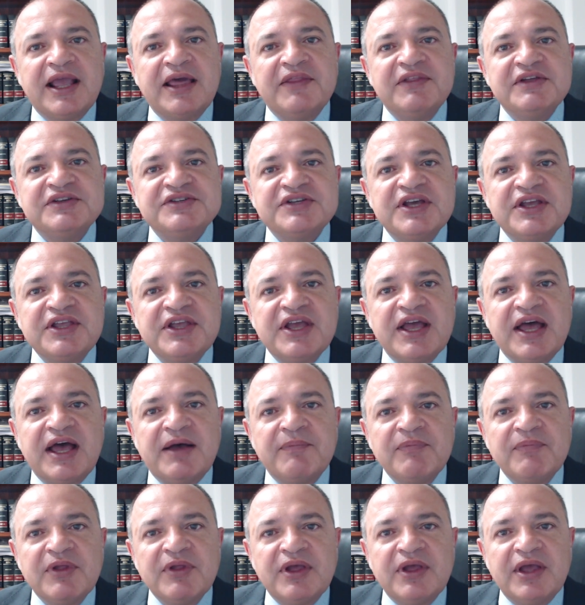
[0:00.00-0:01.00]
que
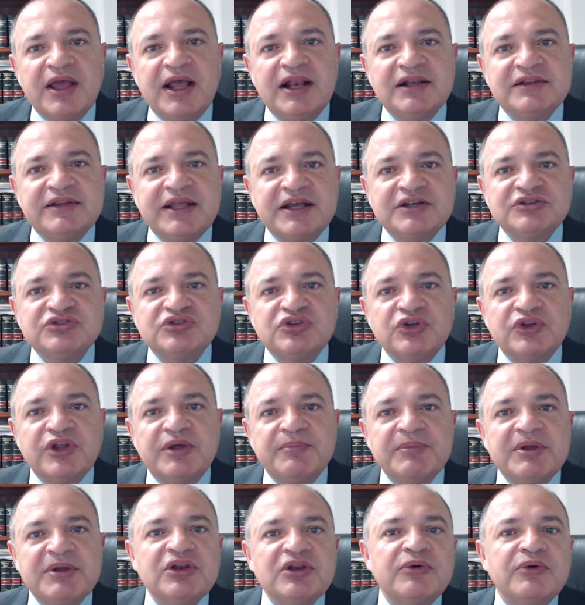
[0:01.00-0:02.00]
diseña el texto
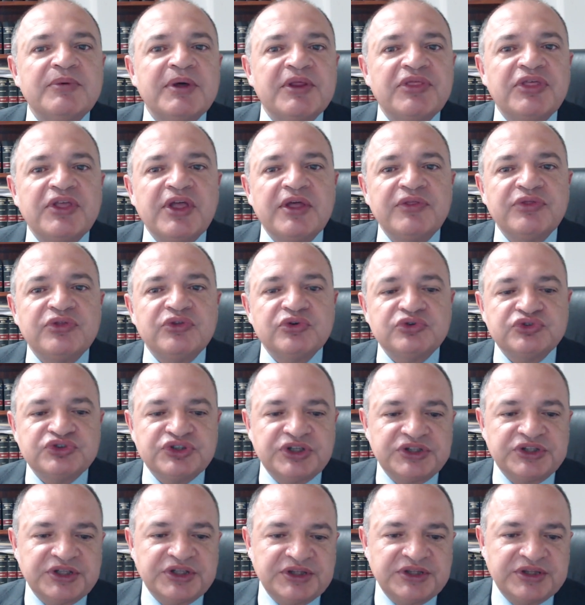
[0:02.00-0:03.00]
de
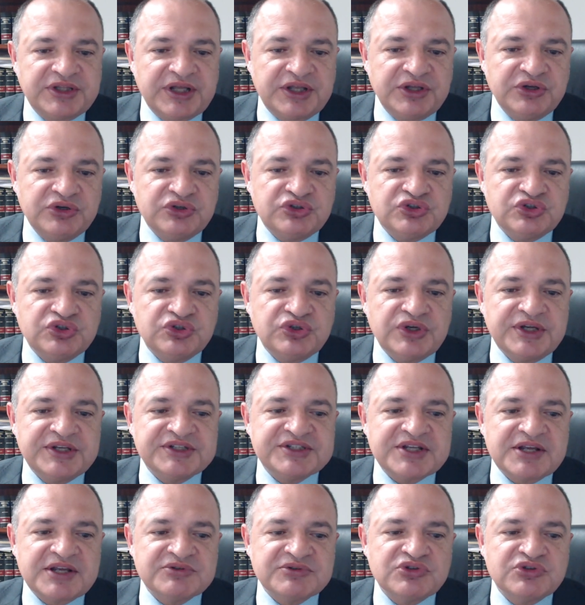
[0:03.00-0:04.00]
1978
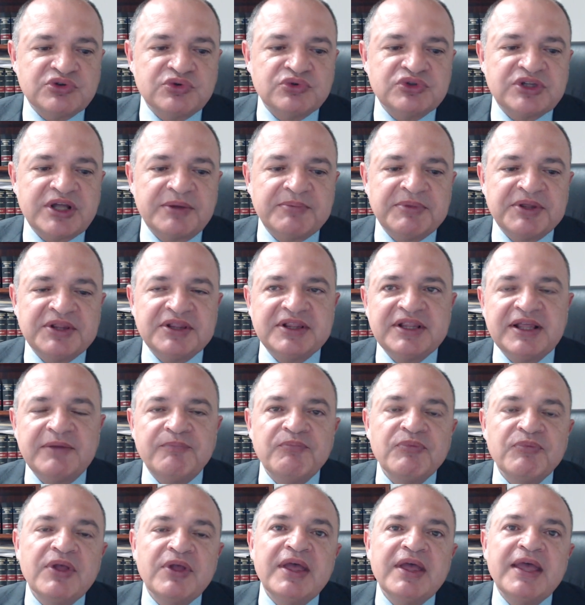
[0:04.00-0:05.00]
es
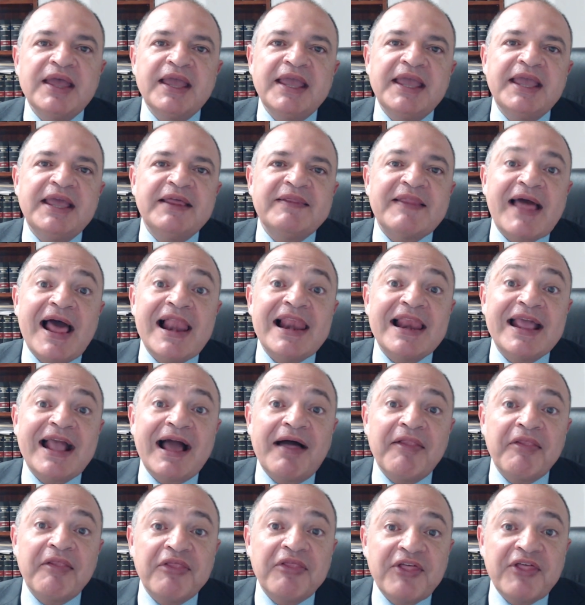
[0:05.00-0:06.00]
absolutamente
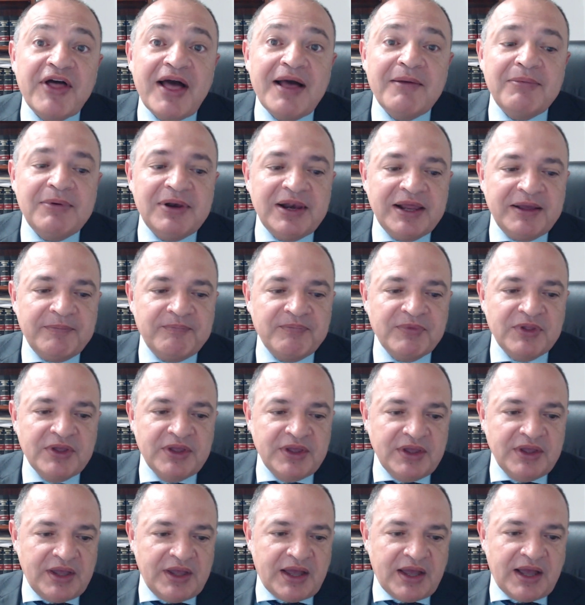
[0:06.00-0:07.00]
inalcanzable
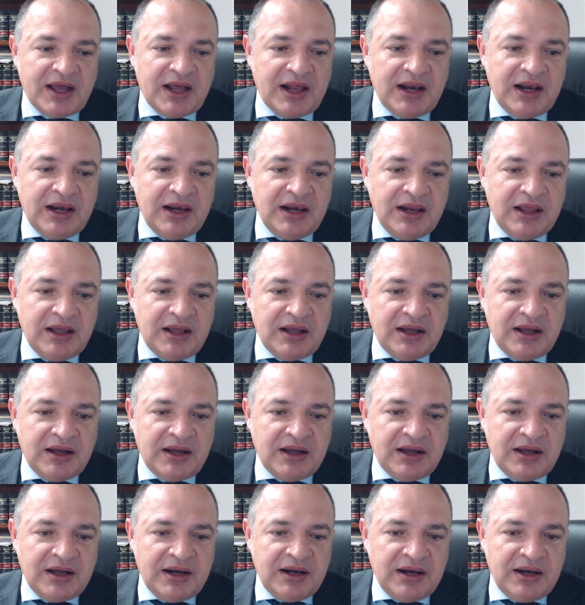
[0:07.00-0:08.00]
al,
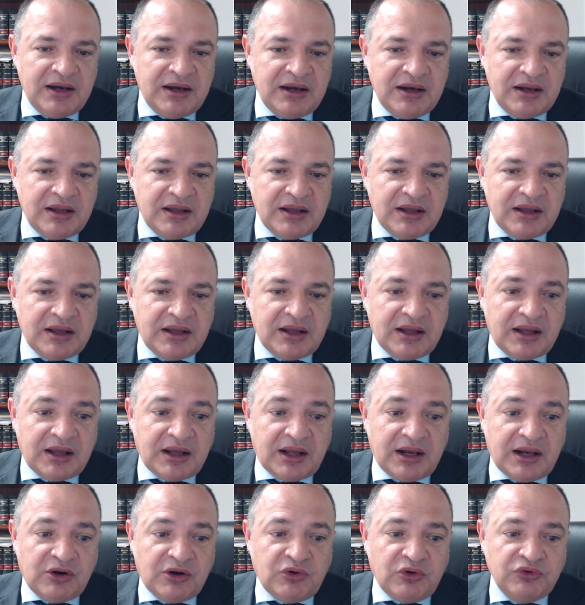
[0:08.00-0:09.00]

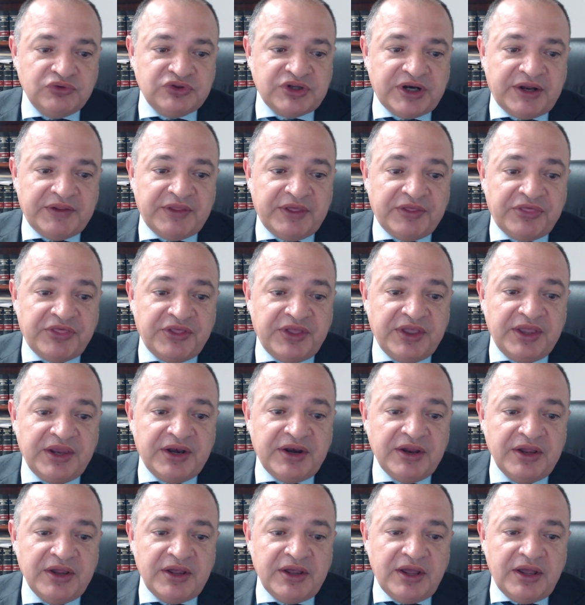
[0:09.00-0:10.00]
al
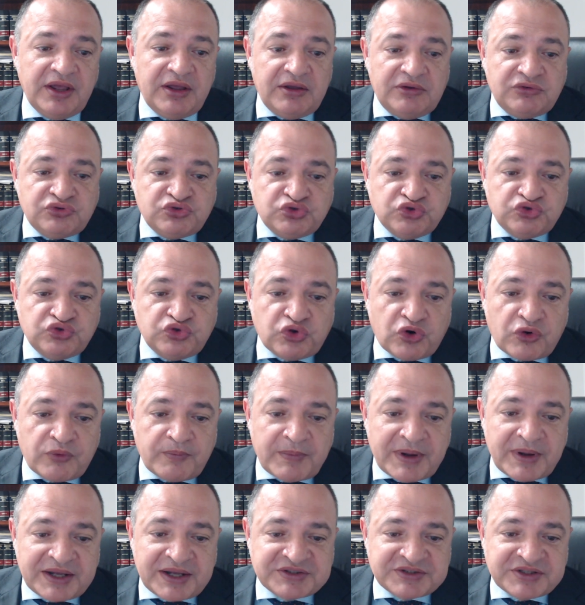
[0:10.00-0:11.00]
contradecir eh, sus
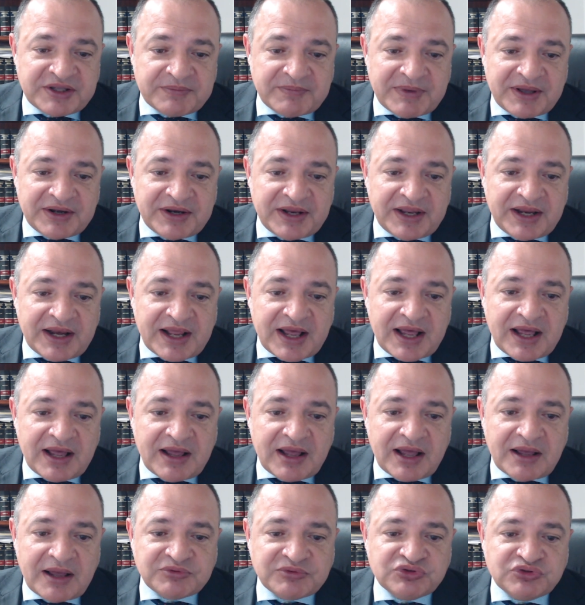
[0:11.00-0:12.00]
normas de
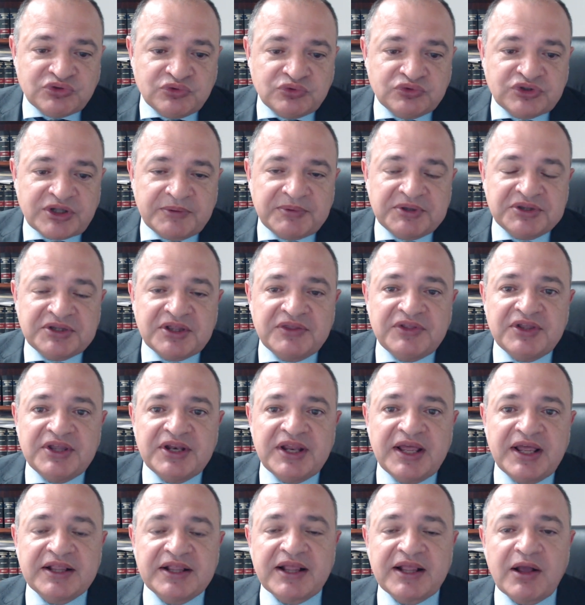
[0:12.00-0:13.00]
manera absolutamente
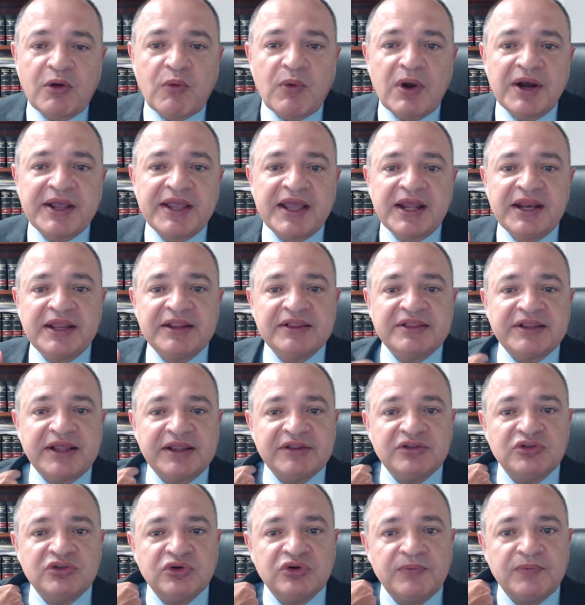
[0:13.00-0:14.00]
directa cualquier
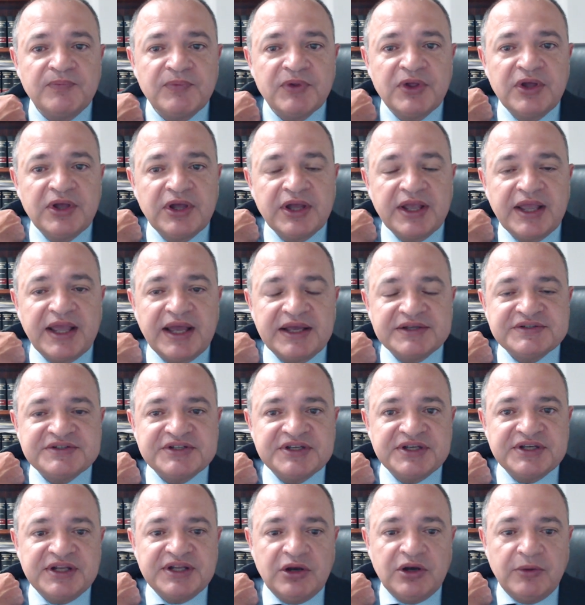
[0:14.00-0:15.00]
intento que
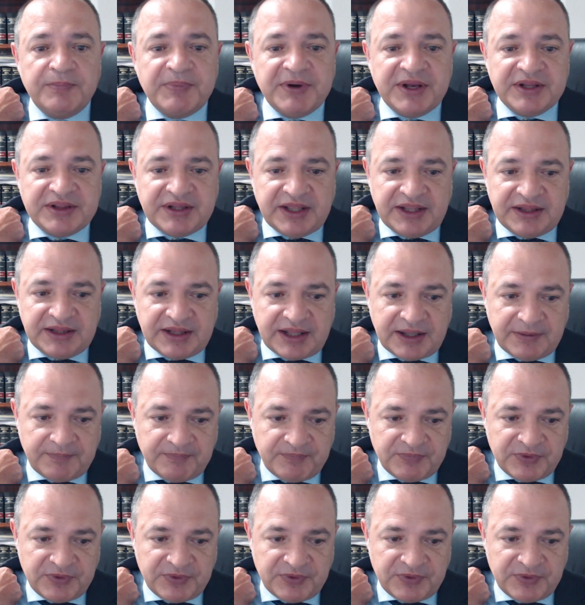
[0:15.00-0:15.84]
así lo pretenda.